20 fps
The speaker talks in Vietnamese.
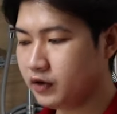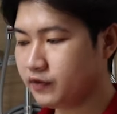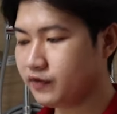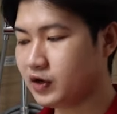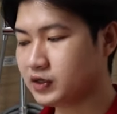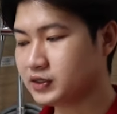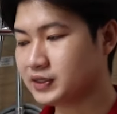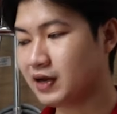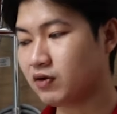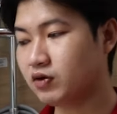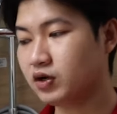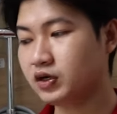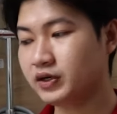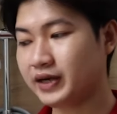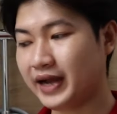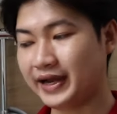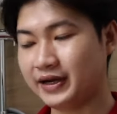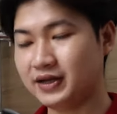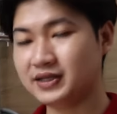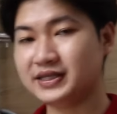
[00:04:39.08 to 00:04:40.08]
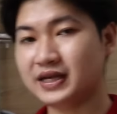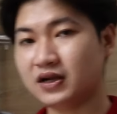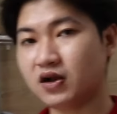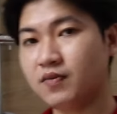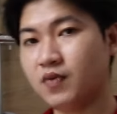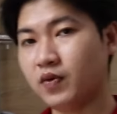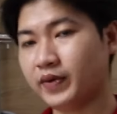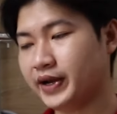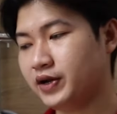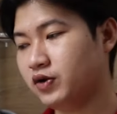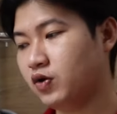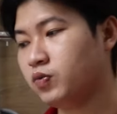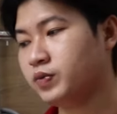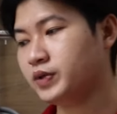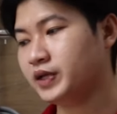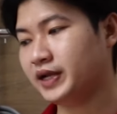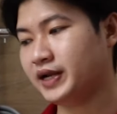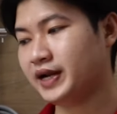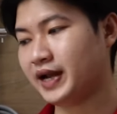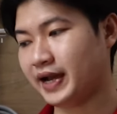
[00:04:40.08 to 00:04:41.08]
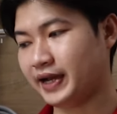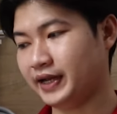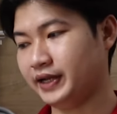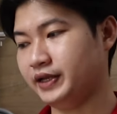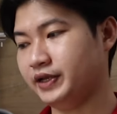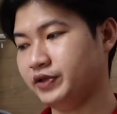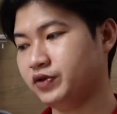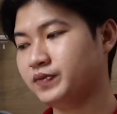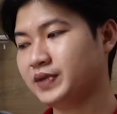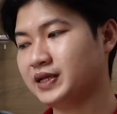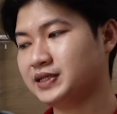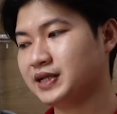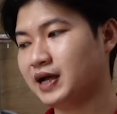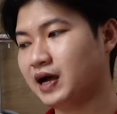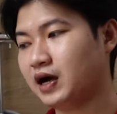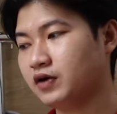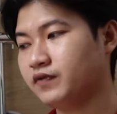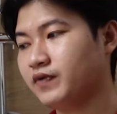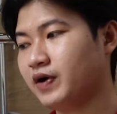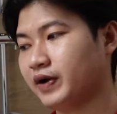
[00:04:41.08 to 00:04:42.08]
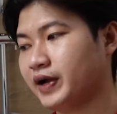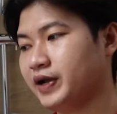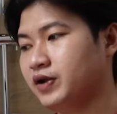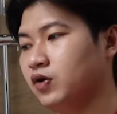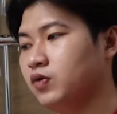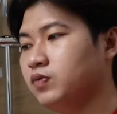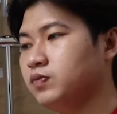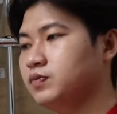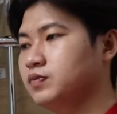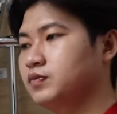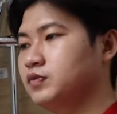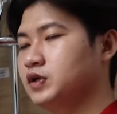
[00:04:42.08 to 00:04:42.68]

phần sau lưng này nó sẽ có một cái nút như thế này thì chúng ta sẽ ấn vào cái nút